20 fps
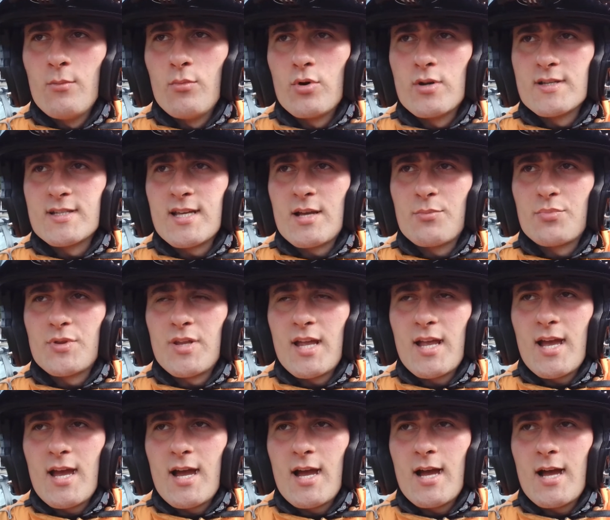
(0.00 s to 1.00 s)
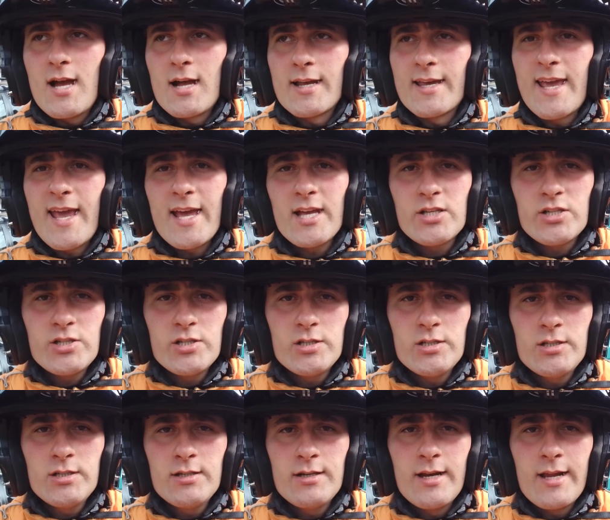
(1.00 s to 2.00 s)
Por exemplo, tem a
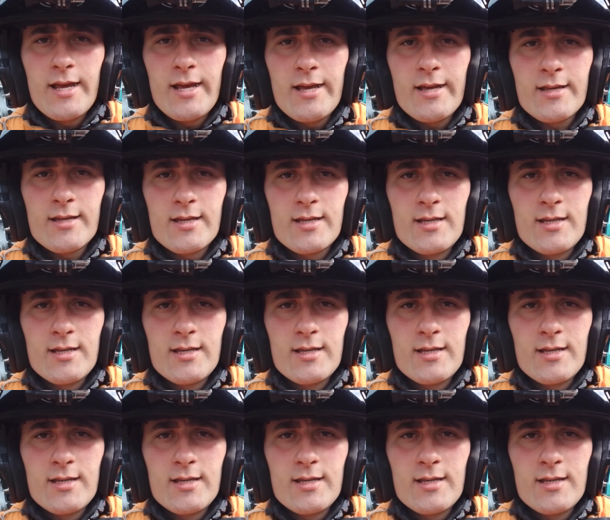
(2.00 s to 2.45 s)
Getir né?